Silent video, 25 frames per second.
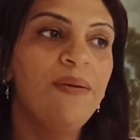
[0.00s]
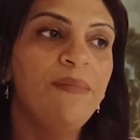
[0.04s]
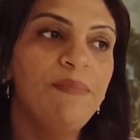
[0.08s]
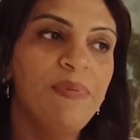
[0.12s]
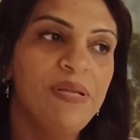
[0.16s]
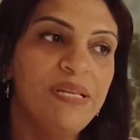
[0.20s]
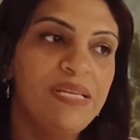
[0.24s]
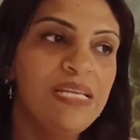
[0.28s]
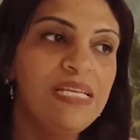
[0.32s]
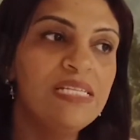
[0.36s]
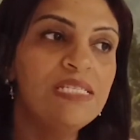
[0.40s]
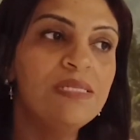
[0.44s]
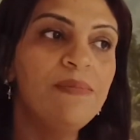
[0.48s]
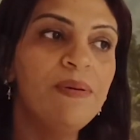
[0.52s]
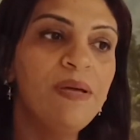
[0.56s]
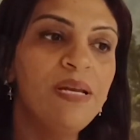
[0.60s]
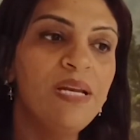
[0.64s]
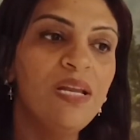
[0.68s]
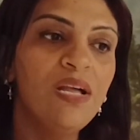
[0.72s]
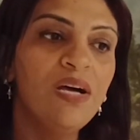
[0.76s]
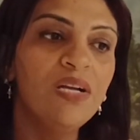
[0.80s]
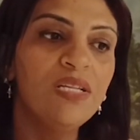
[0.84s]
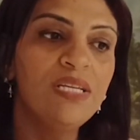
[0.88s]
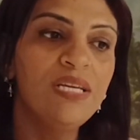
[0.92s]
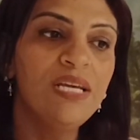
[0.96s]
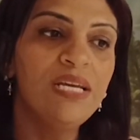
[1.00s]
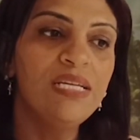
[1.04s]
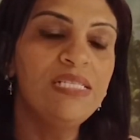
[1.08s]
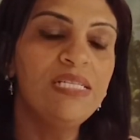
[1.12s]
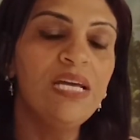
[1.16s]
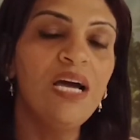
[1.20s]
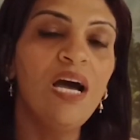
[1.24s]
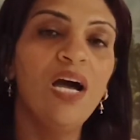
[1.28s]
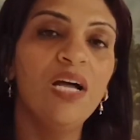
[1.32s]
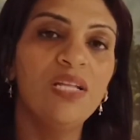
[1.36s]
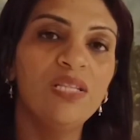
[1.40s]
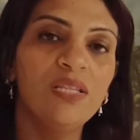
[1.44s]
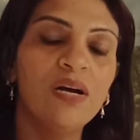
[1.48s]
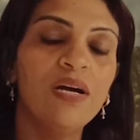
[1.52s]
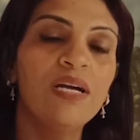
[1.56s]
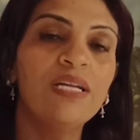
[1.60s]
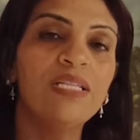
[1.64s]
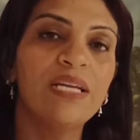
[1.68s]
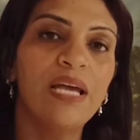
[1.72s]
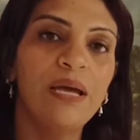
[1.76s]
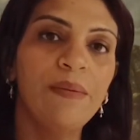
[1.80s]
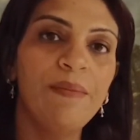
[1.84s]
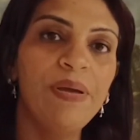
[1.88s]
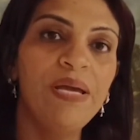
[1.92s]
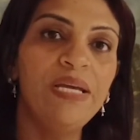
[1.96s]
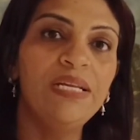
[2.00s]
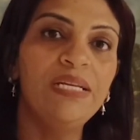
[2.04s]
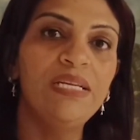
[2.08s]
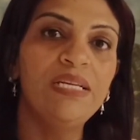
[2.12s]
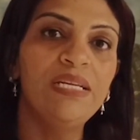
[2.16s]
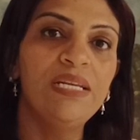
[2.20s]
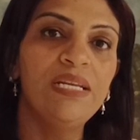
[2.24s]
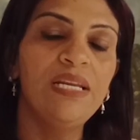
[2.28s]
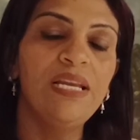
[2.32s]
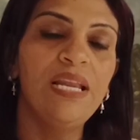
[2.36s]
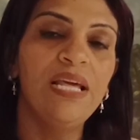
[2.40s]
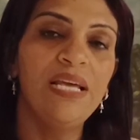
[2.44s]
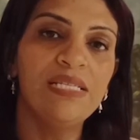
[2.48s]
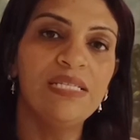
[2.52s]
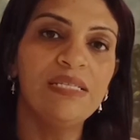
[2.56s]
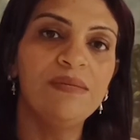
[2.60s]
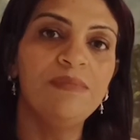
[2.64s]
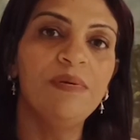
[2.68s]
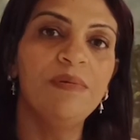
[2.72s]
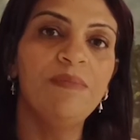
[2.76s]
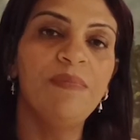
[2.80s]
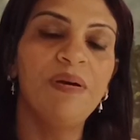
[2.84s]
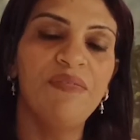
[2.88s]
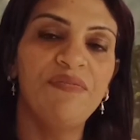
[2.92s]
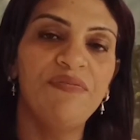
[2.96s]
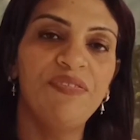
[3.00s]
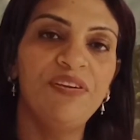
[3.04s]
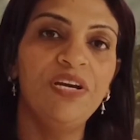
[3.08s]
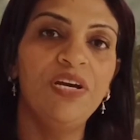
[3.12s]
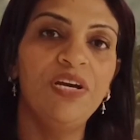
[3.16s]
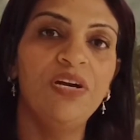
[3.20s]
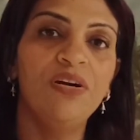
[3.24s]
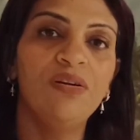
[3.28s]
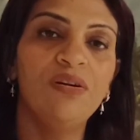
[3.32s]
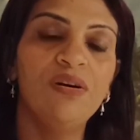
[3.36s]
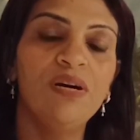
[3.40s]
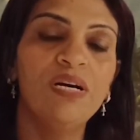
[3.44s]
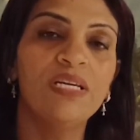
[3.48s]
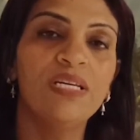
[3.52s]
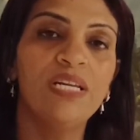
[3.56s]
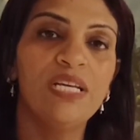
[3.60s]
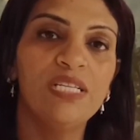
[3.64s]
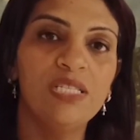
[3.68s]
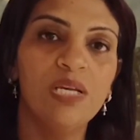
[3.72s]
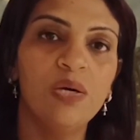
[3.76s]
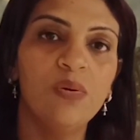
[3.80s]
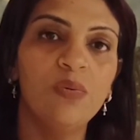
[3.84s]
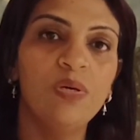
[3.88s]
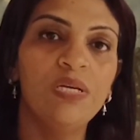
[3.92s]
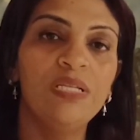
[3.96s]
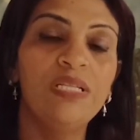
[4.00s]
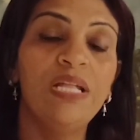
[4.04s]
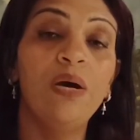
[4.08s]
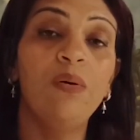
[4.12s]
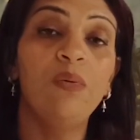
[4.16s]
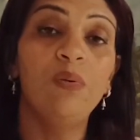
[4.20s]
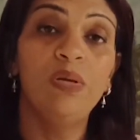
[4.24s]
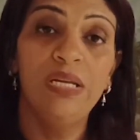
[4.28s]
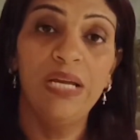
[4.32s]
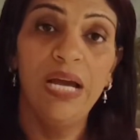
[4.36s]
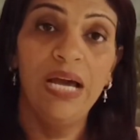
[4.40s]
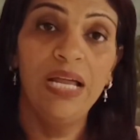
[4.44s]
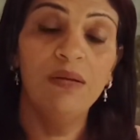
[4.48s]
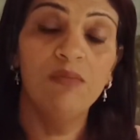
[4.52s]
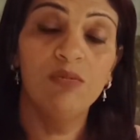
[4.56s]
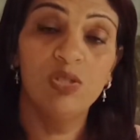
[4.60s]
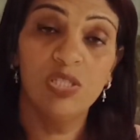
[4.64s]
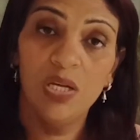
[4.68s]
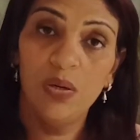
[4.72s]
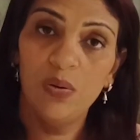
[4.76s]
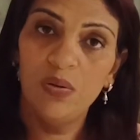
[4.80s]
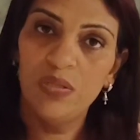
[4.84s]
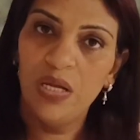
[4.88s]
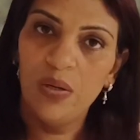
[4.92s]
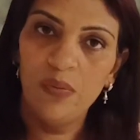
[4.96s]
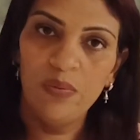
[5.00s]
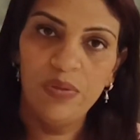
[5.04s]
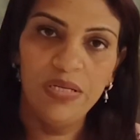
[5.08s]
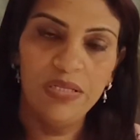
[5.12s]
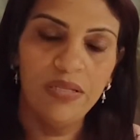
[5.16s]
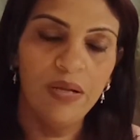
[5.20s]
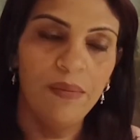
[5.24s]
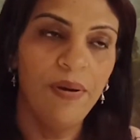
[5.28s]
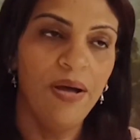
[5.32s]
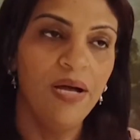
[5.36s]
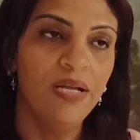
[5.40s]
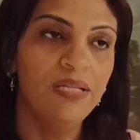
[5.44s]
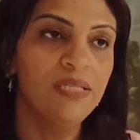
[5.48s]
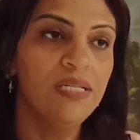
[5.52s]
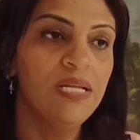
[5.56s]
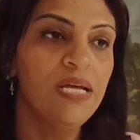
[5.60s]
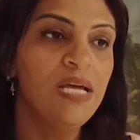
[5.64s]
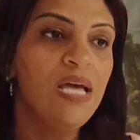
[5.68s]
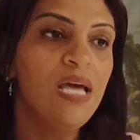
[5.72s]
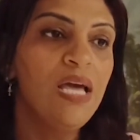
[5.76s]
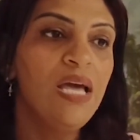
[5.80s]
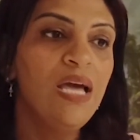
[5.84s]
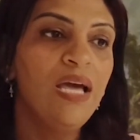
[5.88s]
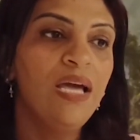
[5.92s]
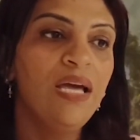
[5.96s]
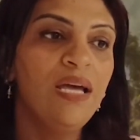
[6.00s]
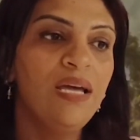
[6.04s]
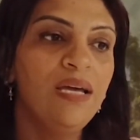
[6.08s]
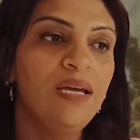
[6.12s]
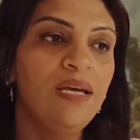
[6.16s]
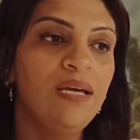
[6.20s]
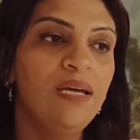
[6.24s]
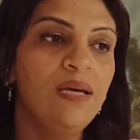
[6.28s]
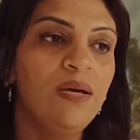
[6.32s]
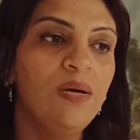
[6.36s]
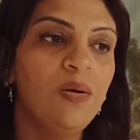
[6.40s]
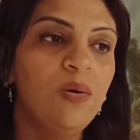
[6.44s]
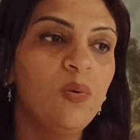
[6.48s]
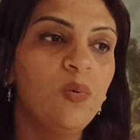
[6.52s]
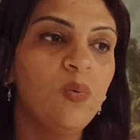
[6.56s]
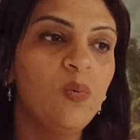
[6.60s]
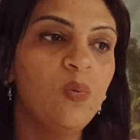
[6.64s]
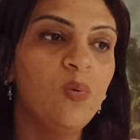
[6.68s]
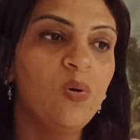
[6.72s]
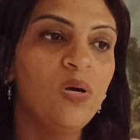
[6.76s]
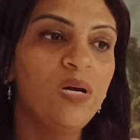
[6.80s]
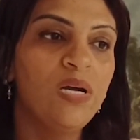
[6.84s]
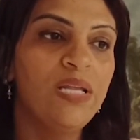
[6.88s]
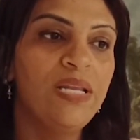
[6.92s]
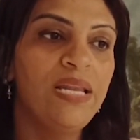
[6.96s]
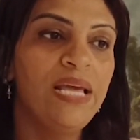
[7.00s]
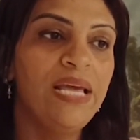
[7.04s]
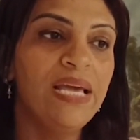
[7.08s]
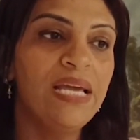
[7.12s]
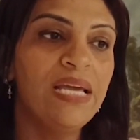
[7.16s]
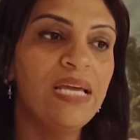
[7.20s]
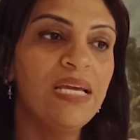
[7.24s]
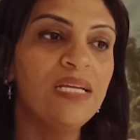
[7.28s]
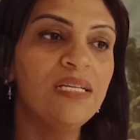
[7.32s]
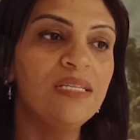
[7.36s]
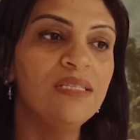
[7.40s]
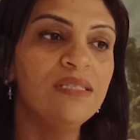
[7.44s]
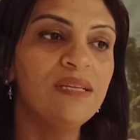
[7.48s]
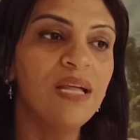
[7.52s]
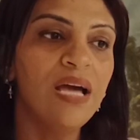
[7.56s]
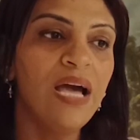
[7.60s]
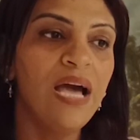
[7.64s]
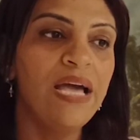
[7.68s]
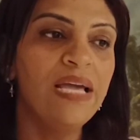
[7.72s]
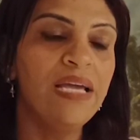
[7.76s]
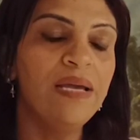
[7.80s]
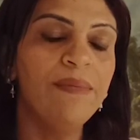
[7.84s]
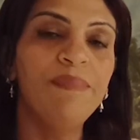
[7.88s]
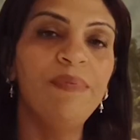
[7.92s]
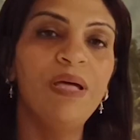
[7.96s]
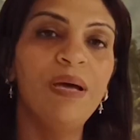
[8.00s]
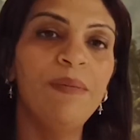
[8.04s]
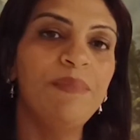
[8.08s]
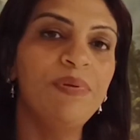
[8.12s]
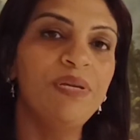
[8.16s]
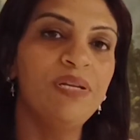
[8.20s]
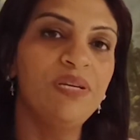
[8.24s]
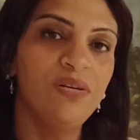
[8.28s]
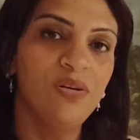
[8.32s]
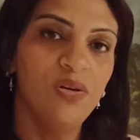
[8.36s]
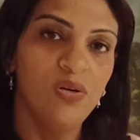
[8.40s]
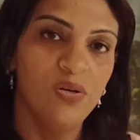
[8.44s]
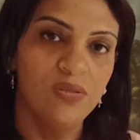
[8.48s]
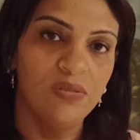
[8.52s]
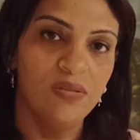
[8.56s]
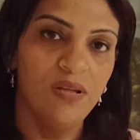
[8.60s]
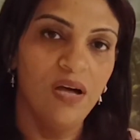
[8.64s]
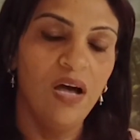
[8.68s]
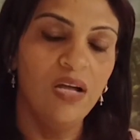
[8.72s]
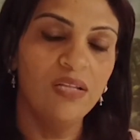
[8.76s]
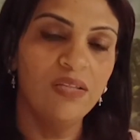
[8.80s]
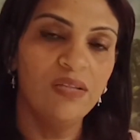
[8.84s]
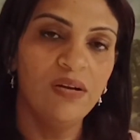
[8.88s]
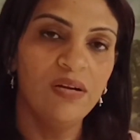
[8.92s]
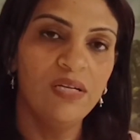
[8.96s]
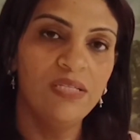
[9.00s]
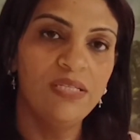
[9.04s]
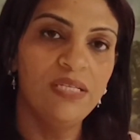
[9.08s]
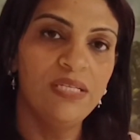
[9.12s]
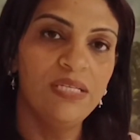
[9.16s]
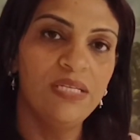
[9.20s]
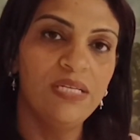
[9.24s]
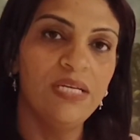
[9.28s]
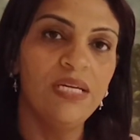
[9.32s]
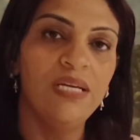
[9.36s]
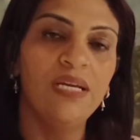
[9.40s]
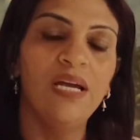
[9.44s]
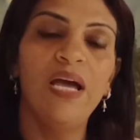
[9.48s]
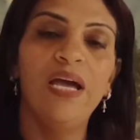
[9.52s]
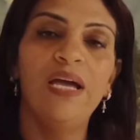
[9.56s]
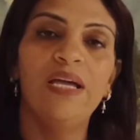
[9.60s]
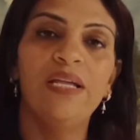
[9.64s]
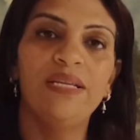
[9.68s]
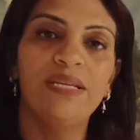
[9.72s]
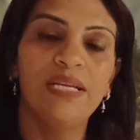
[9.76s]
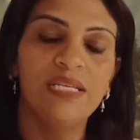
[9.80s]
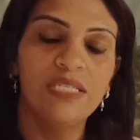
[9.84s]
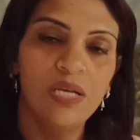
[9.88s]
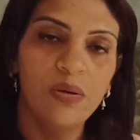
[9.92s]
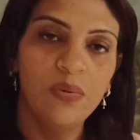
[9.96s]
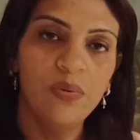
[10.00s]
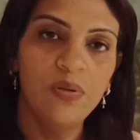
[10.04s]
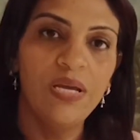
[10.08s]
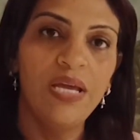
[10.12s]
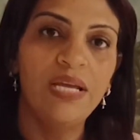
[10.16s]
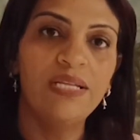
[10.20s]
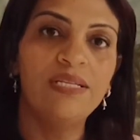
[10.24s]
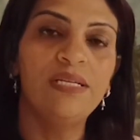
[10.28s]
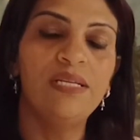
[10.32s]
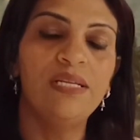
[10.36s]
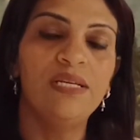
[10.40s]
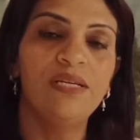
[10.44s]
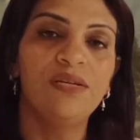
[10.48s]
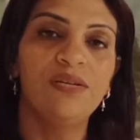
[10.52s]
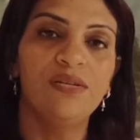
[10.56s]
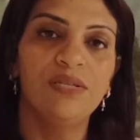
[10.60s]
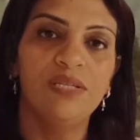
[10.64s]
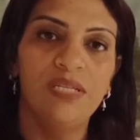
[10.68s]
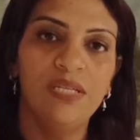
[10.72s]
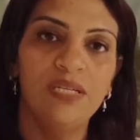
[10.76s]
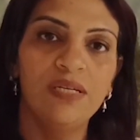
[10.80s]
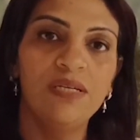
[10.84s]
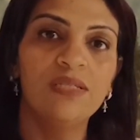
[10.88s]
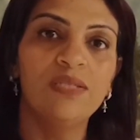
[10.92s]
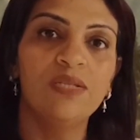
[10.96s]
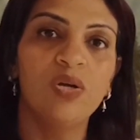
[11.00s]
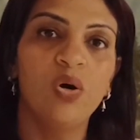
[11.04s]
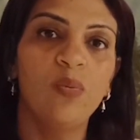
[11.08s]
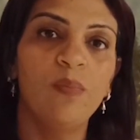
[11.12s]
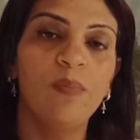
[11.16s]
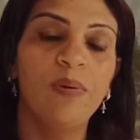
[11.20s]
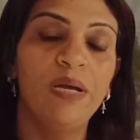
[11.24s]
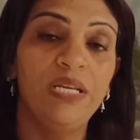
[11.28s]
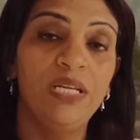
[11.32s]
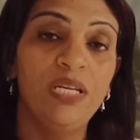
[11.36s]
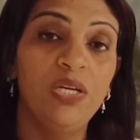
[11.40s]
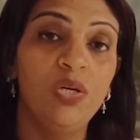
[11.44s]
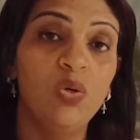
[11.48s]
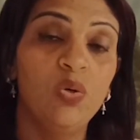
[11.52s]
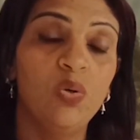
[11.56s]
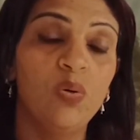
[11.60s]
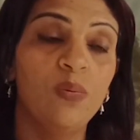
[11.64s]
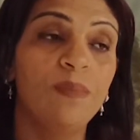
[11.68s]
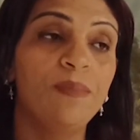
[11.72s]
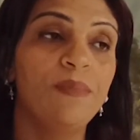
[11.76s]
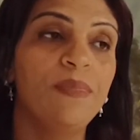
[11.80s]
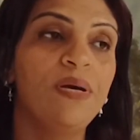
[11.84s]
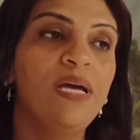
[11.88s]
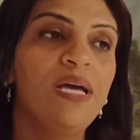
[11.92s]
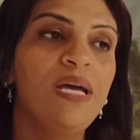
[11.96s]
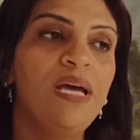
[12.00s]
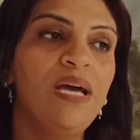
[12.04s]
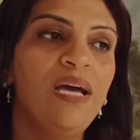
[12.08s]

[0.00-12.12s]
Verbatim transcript: بالنسبة للقضية دي أعتقد كمان إن لازم يبقى في حراك نسوي دولي على مستوى دولي طبعاً آه، ولكن هيبدا من ايران اعتقد ان النسويات الايرانيات هم ليهم